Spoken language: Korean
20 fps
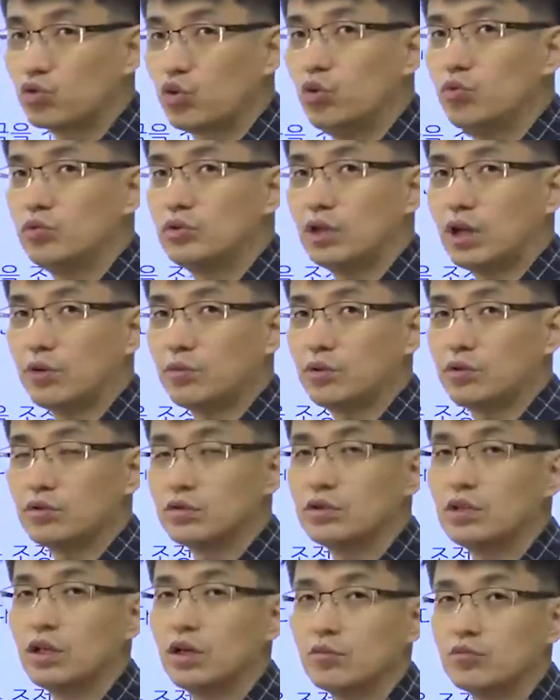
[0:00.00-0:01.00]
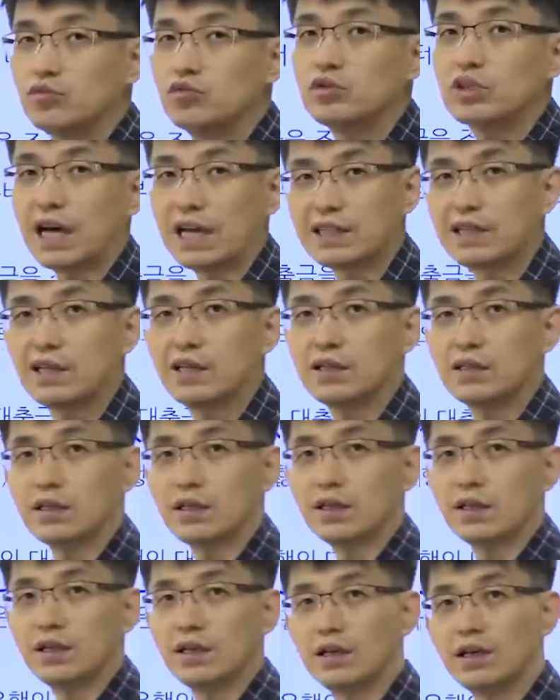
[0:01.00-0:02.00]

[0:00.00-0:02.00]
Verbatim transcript: 소문나면 은행 문 닫아야 돼.